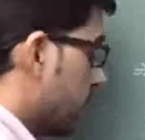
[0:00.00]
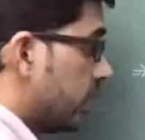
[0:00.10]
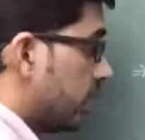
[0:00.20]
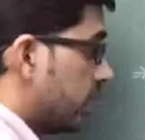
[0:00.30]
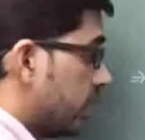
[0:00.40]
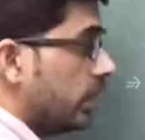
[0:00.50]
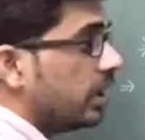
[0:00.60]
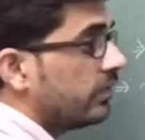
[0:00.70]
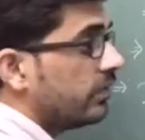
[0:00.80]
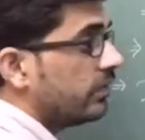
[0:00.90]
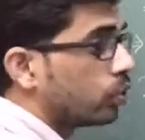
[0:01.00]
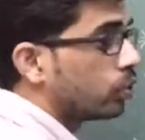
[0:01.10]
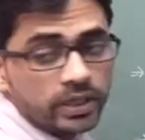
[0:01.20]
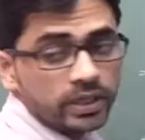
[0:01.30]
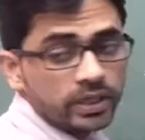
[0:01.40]
कि एक फ्रूट
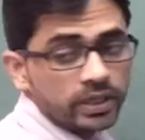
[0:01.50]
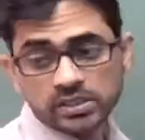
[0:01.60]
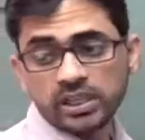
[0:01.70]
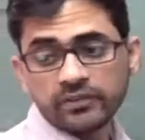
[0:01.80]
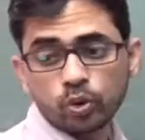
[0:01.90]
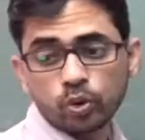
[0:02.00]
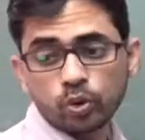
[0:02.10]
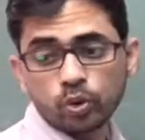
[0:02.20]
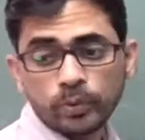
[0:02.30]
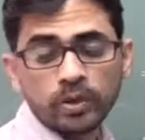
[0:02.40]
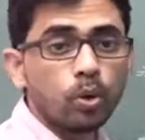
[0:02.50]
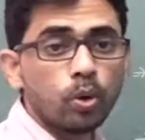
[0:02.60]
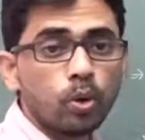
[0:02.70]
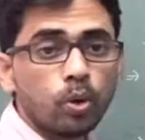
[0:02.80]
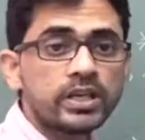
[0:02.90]
जो है इस एक फ्रूट में
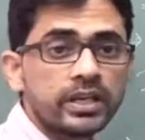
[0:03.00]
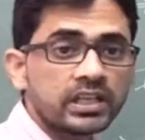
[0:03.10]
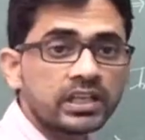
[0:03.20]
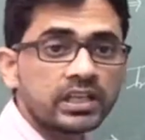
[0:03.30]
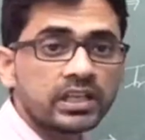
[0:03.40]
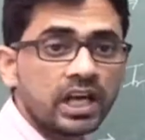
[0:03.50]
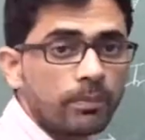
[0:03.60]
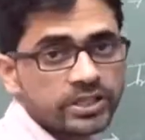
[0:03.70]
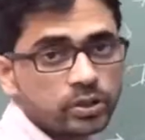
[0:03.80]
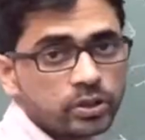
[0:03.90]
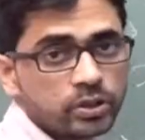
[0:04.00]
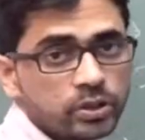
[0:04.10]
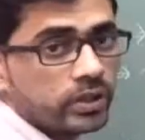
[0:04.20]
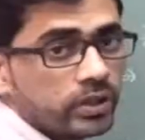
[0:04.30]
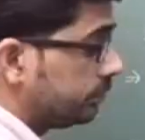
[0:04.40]
मोर देन एट लार्वा प्रेजेंट
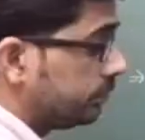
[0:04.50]
होते हैं